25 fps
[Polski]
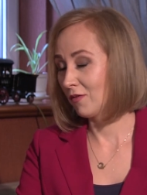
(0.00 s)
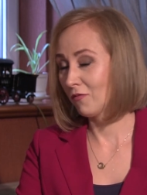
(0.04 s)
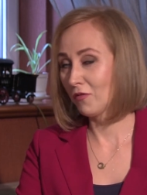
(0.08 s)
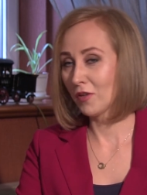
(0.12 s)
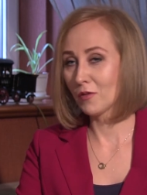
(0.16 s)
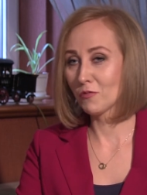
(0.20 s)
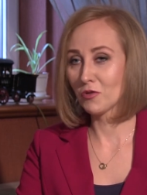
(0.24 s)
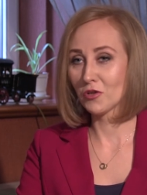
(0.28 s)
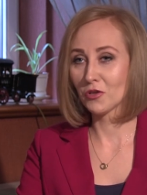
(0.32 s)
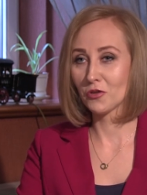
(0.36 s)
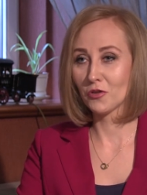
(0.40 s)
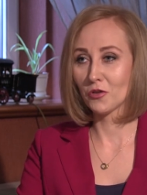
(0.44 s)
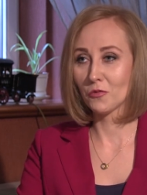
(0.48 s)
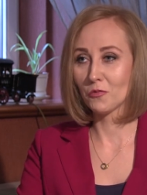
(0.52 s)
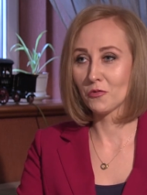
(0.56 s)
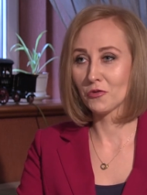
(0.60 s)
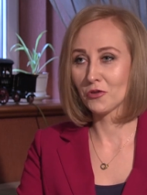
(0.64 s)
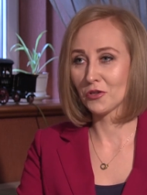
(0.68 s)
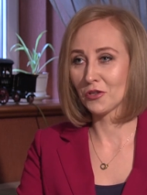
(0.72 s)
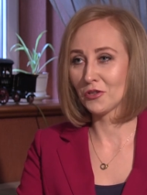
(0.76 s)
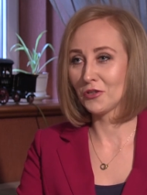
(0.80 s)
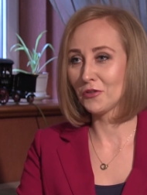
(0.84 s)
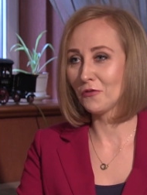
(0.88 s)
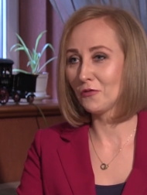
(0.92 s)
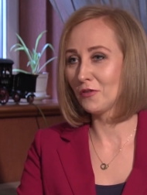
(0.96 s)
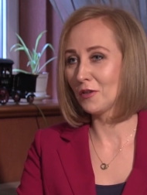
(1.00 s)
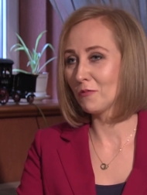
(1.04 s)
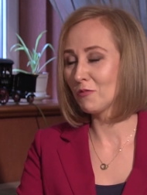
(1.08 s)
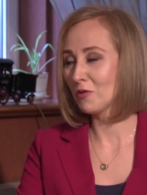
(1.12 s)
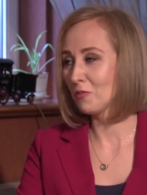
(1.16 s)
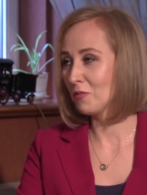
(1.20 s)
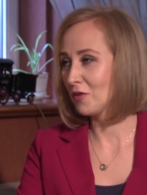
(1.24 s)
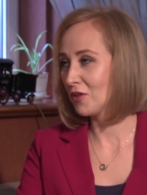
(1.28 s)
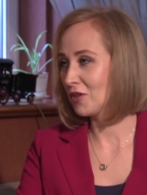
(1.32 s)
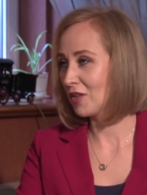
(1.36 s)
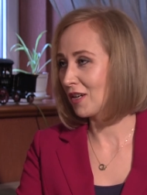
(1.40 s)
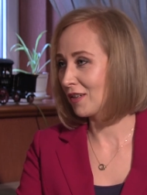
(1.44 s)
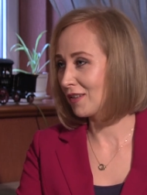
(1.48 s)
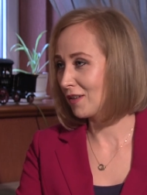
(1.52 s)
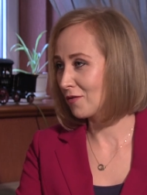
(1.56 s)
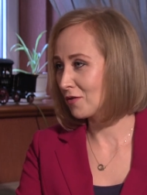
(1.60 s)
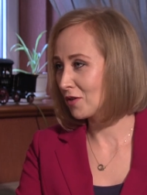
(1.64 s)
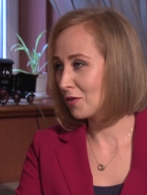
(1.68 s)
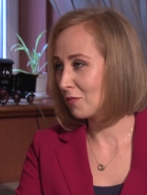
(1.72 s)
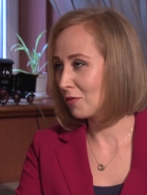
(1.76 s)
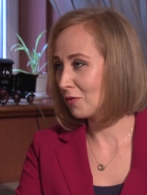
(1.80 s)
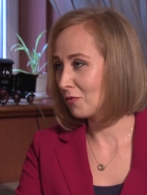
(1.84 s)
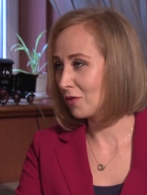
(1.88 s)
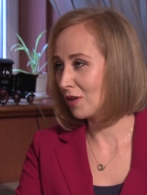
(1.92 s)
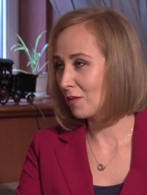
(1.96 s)
Wiem, że to może dziwnie brzmieć jak na
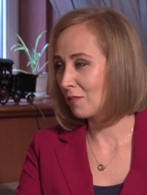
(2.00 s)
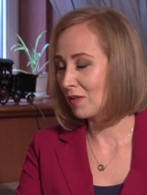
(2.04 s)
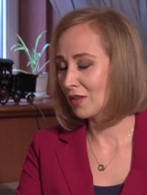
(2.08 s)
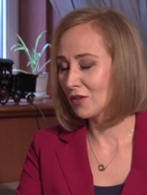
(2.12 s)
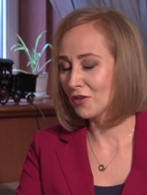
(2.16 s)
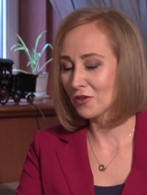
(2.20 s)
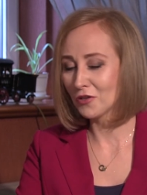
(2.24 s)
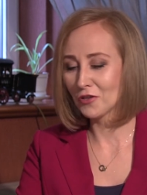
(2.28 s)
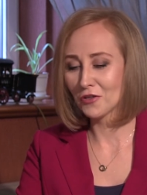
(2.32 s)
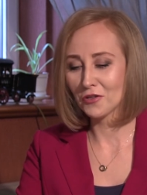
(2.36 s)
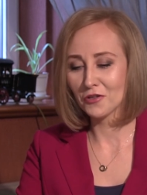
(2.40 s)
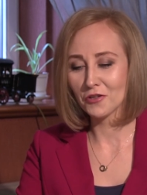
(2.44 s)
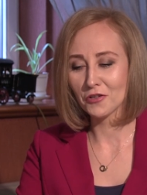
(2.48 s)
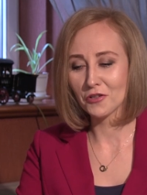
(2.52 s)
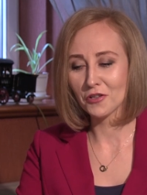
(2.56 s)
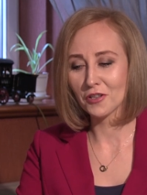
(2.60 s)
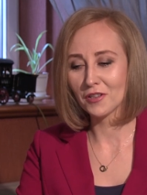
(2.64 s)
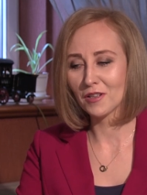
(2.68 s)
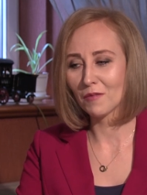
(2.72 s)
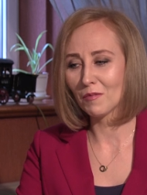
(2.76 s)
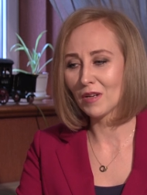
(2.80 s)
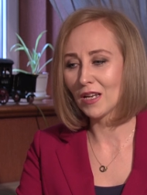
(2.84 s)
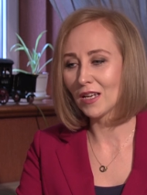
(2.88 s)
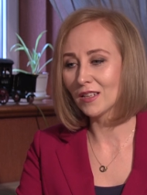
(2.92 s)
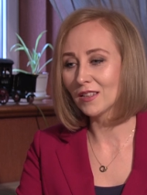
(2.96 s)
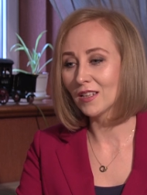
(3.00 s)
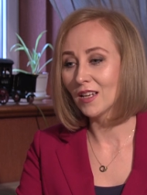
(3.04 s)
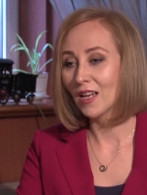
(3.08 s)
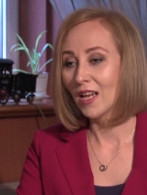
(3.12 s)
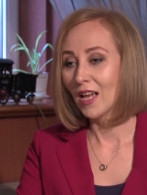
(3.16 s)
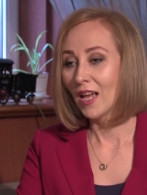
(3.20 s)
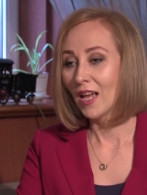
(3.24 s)
osobę, która ma 37 lat,